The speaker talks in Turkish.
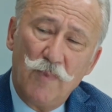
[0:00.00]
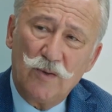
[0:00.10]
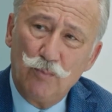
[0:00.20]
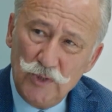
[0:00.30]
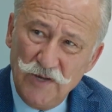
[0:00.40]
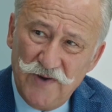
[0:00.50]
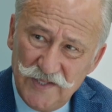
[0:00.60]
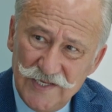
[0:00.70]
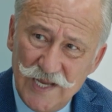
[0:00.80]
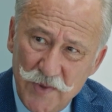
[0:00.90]
Bak bu
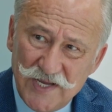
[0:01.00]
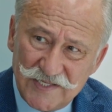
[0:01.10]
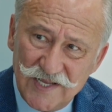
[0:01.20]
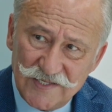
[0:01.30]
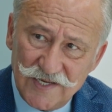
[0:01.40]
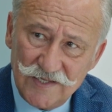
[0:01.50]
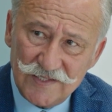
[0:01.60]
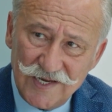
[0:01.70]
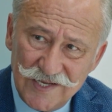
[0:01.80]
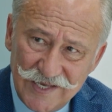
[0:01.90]
defa dinlemek istersen
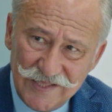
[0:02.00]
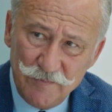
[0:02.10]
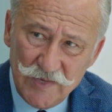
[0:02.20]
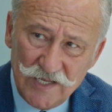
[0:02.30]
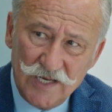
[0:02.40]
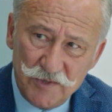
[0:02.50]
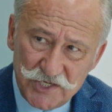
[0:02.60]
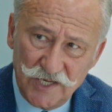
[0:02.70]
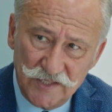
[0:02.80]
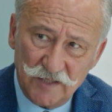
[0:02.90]
sana kendimle ilgili bir şey